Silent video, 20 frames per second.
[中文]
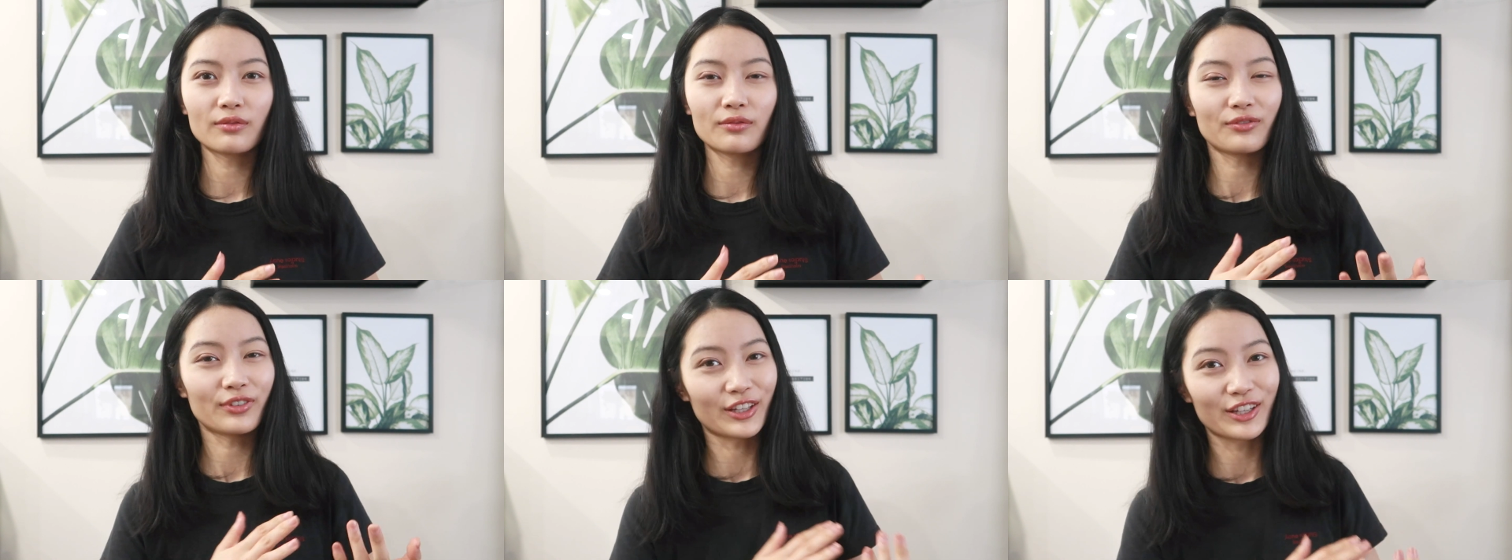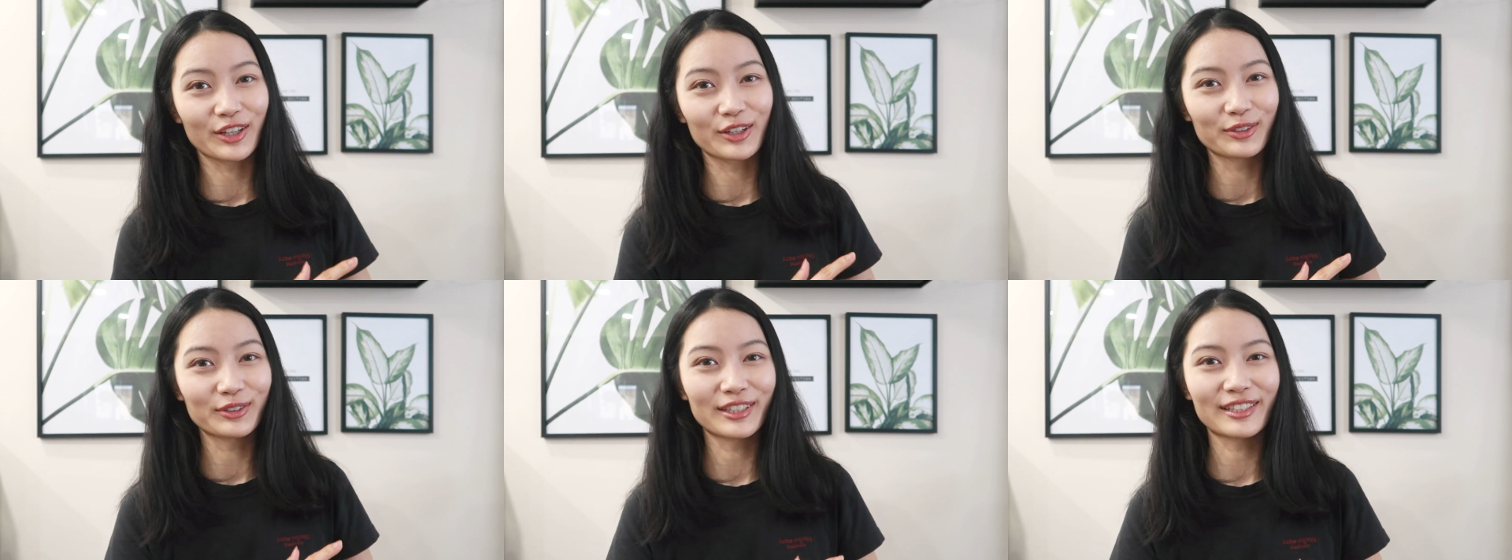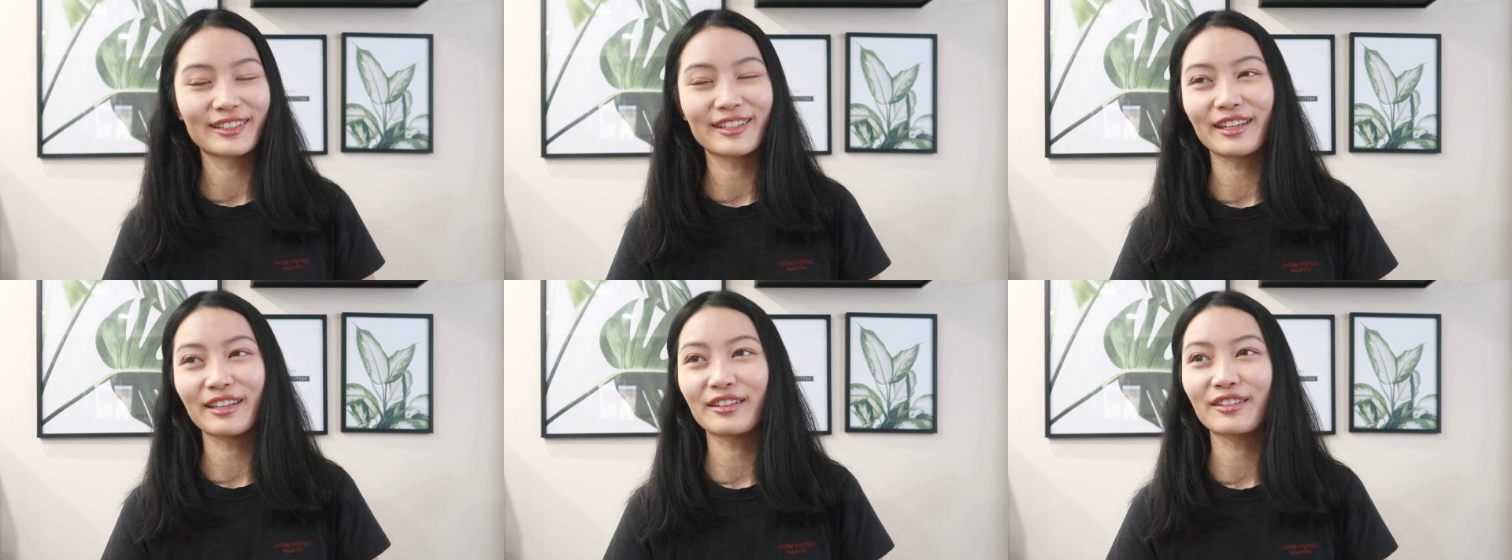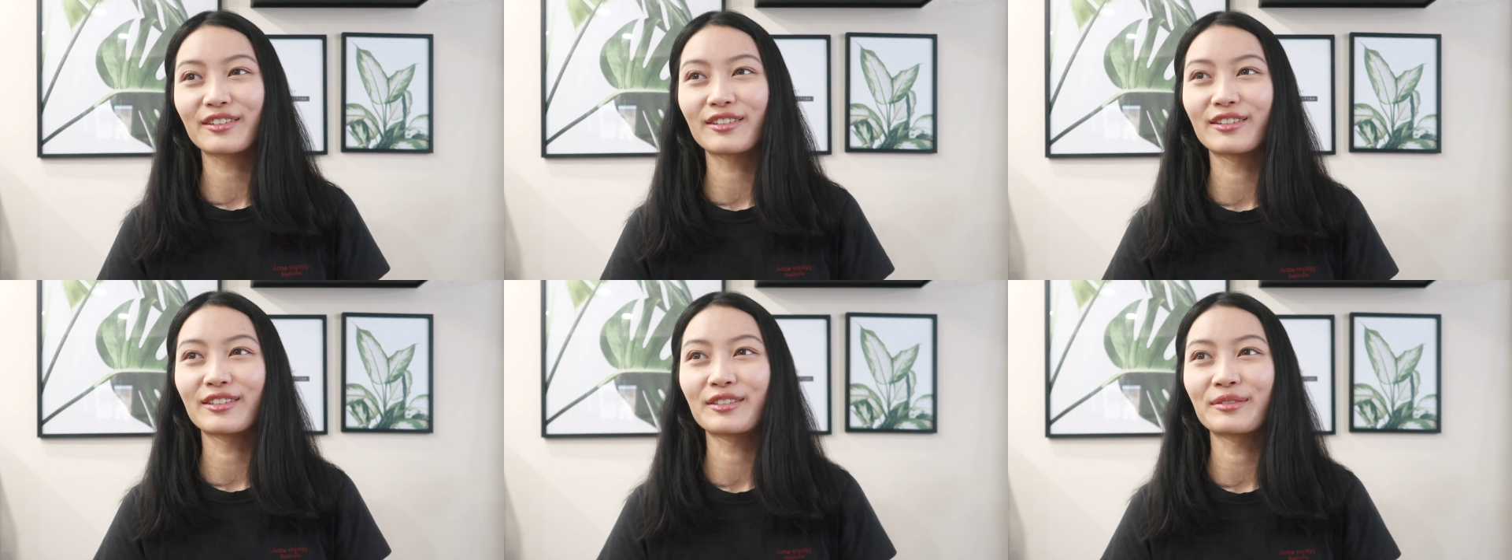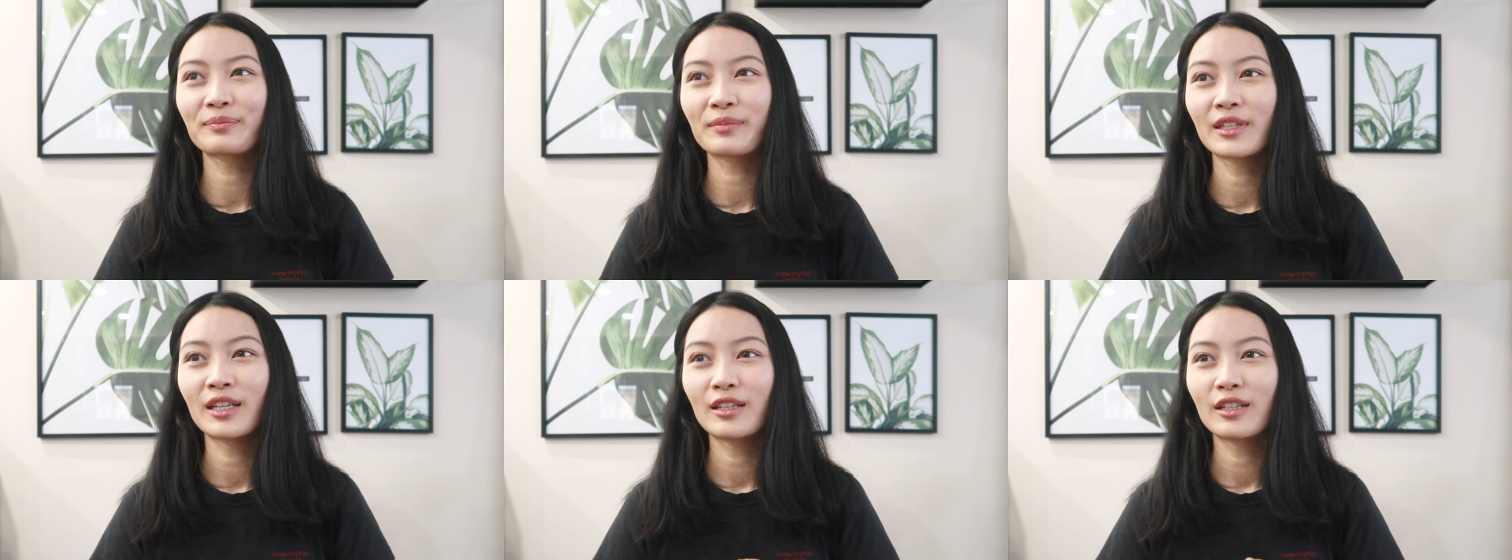video 的那一个
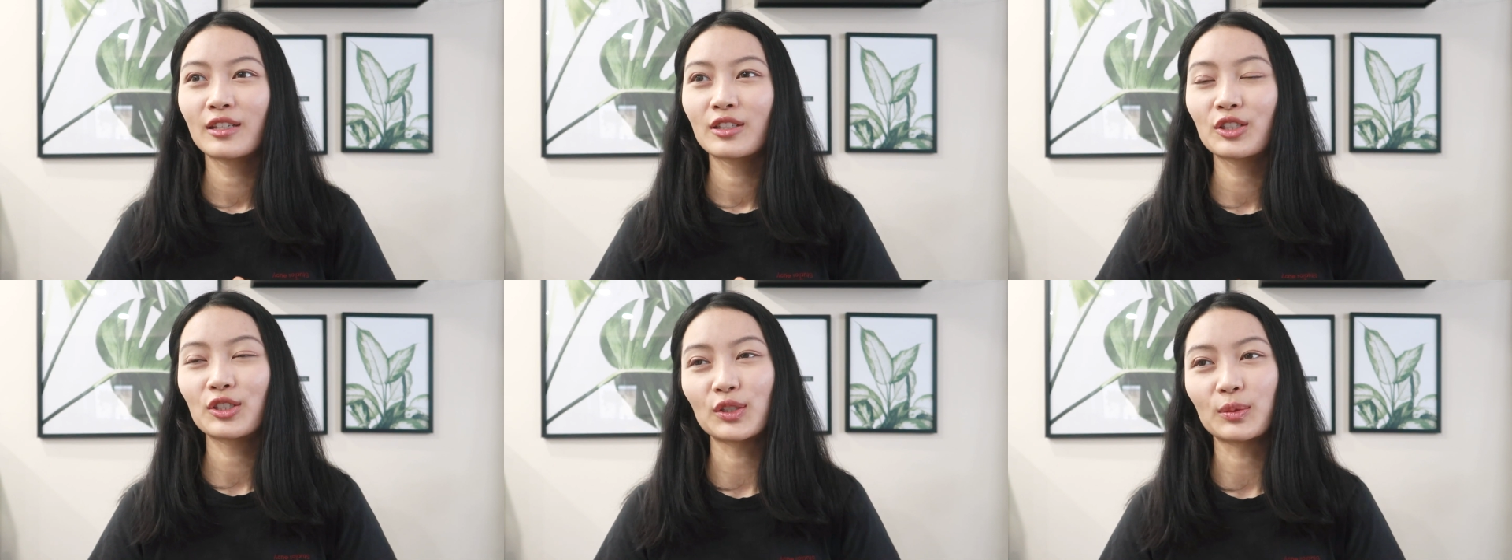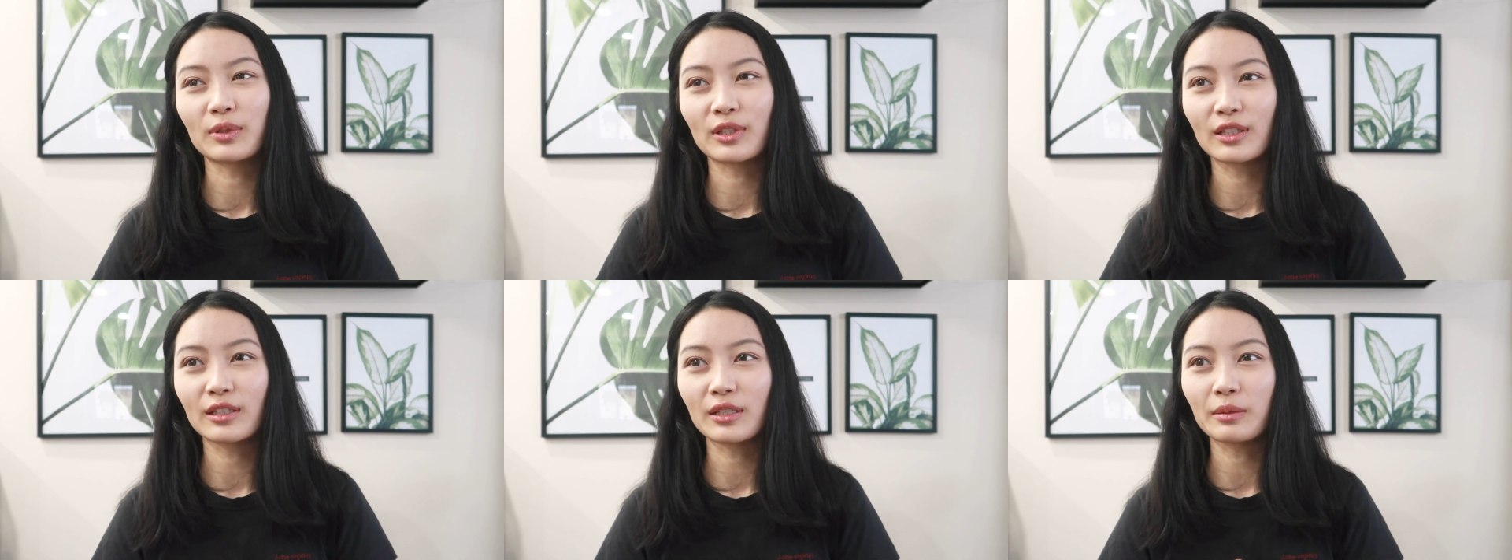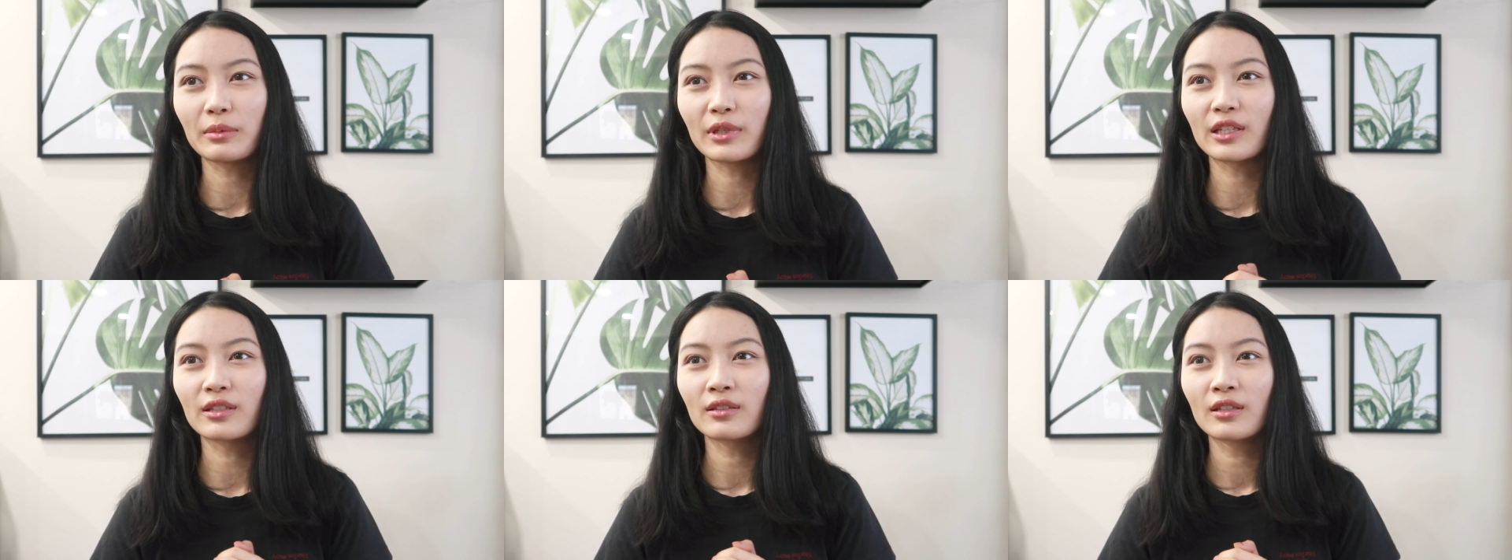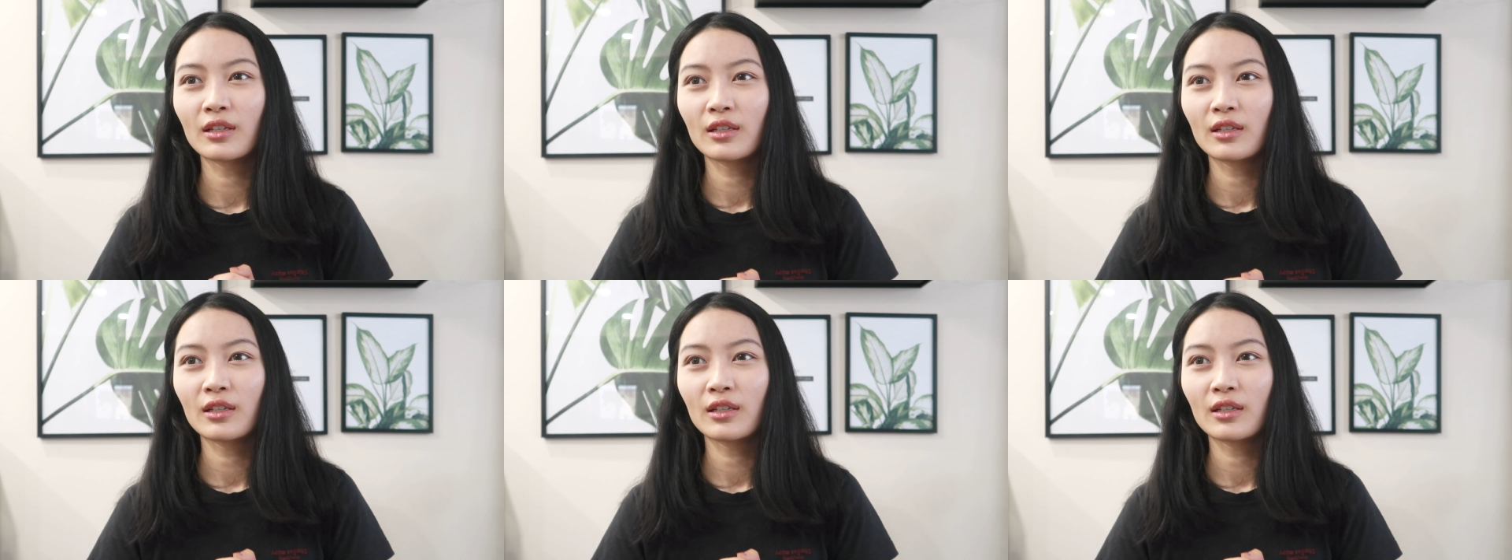视频里面。